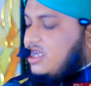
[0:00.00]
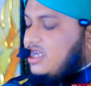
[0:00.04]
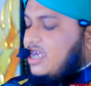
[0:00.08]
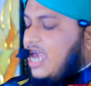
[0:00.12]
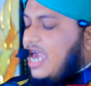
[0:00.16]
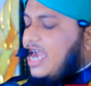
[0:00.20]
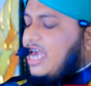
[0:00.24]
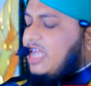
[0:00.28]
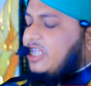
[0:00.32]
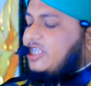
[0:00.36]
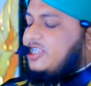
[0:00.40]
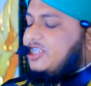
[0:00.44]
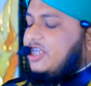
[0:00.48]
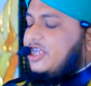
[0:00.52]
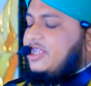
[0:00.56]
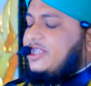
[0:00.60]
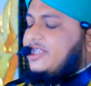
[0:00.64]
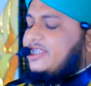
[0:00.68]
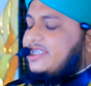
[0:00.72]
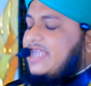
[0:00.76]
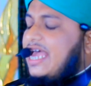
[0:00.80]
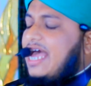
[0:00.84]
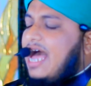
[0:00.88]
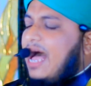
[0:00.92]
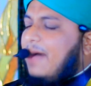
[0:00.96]
এই
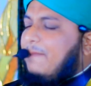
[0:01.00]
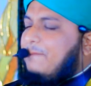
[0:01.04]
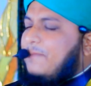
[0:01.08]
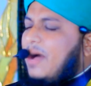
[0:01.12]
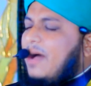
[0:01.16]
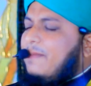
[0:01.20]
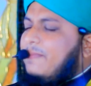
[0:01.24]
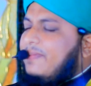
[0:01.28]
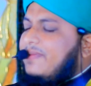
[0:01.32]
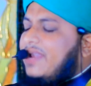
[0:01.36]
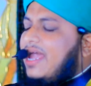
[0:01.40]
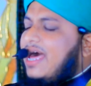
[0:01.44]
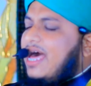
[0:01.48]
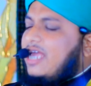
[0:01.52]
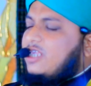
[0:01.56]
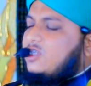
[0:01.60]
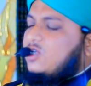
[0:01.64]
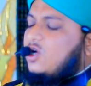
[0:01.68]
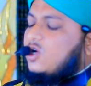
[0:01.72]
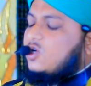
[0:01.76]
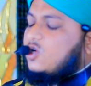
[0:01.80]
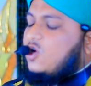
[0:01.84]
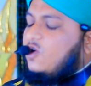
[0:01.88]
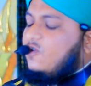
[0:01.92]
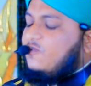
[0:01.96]
চিন্তা ভাবনা
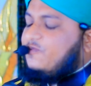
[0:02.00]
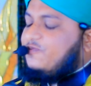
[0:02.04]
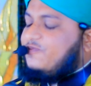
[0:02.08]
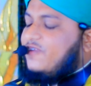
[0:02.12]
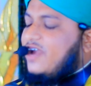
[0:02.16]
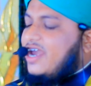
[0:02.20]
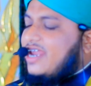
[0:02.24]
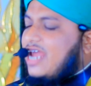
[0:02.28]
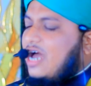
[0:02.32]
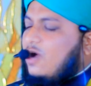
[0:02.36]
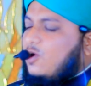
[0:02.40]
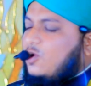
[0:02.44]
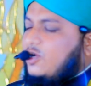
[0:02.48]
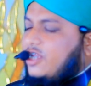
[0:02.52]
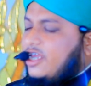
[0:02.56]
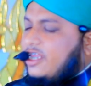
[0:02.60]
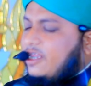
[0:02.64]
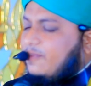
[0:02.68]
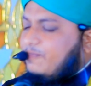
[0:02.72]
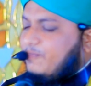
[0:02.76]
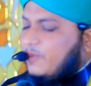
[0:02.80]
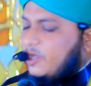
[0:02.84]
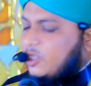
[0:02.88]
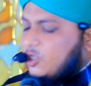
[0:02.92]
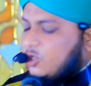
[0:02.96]
যখন
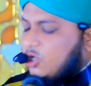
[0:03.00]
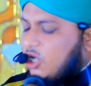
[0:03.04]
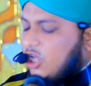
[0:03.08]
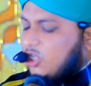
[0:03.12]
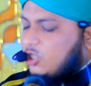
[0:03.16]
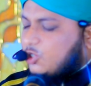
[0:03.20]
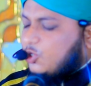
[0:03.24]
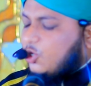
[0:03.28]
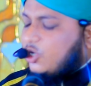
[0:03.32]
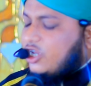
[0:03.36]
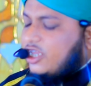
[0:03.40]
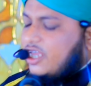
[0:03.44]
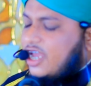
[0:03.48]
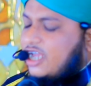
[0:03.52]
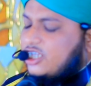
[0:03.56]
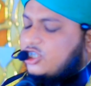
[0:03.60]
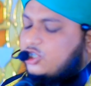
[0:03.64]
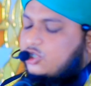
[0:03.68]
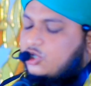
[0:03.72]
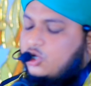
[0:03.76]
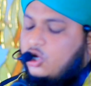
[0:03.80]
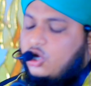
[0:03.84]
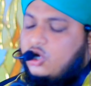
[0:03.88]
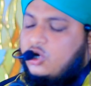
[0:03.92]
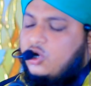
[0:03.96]
ফেরাউনের ভিতরে চলে
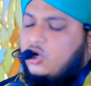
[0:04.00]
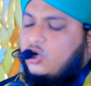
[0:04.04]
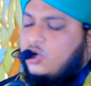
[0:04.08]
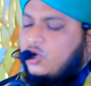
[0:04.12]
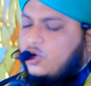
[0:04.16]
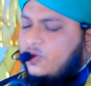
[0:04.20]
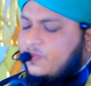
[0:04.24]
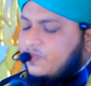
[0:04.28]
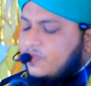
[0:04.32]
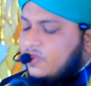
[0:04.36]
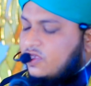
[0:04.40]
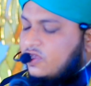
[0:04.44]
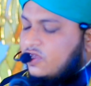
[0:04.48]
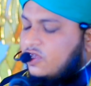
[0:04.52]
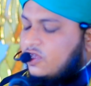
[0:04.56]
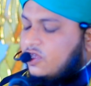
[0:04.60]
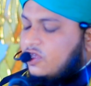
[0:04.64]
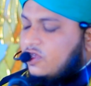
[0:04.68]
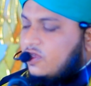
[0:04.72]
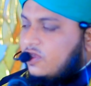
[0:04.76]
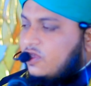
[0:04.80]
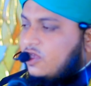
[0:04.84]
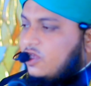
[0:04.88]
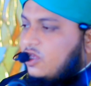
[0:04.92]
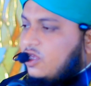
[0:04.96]
আসলো
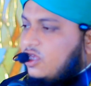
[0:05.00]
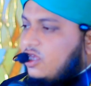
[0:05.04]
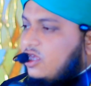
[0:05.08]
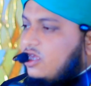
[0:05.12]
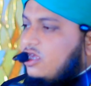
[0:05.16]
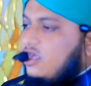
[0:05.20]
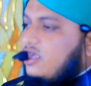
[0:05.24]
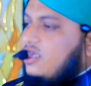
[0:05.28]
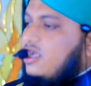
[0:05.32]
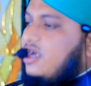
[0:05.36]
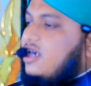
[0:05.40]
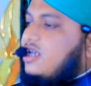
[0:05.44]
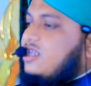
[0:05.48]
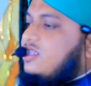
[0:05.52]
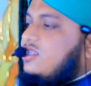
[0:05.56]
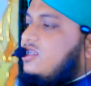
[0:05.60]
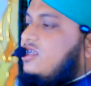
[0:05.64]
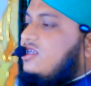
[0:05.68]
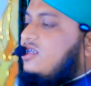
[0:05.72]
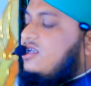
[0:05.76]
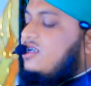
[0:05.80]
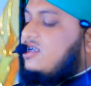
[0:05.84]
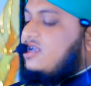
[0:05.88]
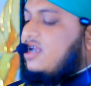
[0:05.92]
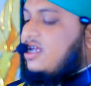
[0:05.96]

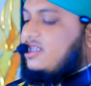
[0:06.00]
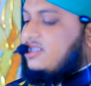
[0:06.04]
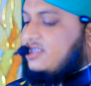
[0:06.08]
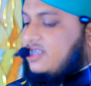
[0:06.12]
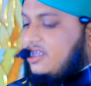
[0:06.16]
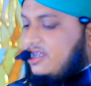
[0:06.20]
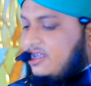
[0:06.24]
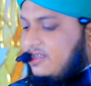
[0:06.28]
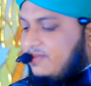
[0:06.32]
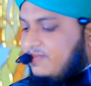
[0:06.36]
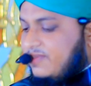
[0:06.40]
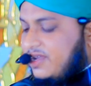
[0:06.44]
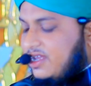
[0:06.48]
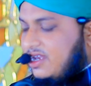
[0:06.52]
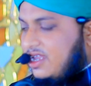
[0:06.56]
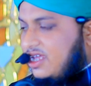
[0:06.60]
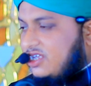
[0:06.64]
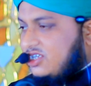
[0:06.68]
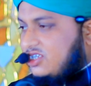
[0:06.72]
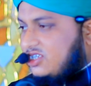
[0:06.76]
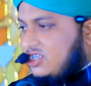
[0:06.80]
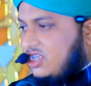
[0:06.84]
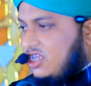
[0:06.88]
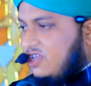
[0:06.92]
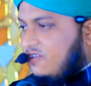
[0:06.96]
একদিন রাতের বেলা
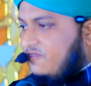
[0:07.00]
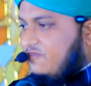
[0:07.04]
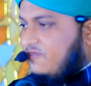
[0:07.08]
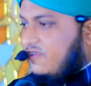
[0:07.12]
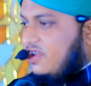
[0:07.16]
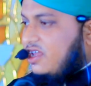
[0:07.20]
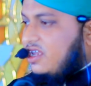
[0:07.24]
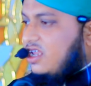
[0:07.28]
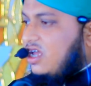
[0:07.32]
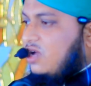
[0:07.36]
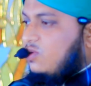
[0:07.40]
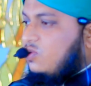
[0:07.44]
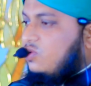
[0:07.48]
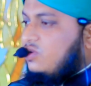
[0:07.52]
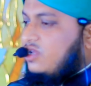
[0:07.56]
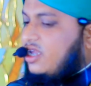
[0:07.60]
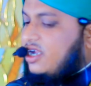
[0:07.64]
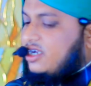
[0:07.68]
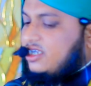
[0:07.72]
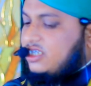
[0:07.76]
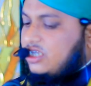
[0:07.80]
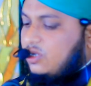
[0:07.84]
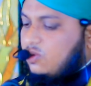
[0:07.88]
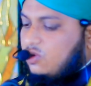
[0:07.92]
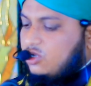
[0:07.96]
সেই ফেরাউন
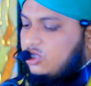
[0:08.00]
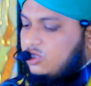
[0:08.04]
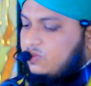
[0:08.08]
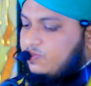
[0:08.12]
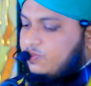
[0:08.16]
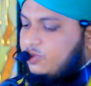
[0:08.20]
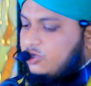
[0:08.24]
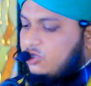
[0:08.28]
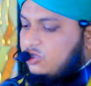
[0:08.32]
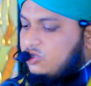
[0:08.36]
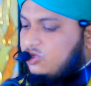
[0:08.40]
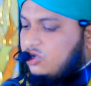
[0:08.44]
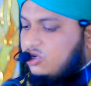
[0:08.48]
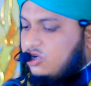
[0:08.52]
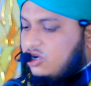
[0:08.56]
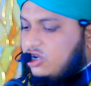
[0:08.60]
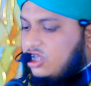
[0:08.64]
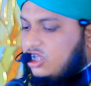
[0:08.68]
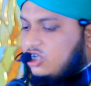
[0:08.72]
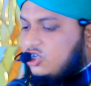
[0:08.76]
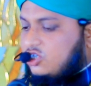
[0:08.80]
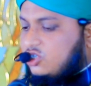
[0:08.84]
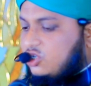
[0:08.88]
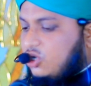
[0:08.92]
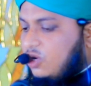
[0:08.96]
একটা অদ্ভুত
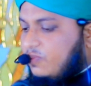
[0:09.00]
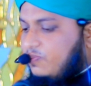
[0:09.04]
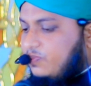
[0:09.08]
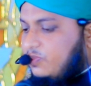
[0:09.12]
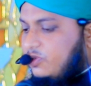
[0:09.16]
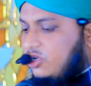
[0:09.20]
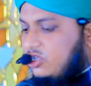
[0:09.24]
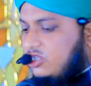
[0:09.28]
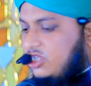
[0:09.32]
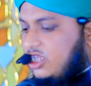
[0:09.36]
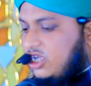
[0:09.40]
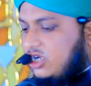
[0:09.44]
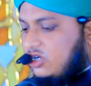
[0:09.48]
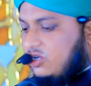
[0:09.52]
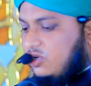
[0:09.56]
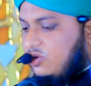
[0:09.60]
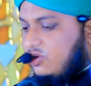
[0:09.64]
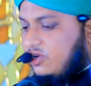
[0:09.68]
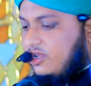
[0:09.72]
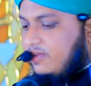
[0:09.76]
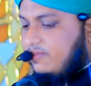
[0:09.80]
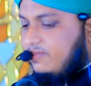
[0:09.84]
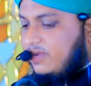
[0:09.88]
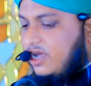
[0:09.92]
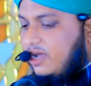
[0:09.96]
ধরনের স্বপ্ন দেখলো
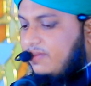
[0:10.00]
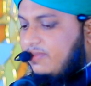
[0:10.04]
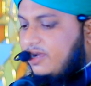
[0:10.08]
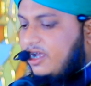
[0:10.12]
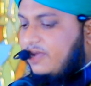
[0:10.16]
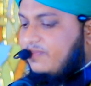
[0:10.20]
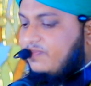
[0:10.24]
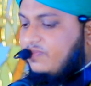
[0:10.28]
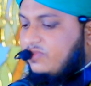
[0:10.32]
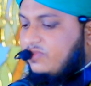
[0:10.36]
রে বাবা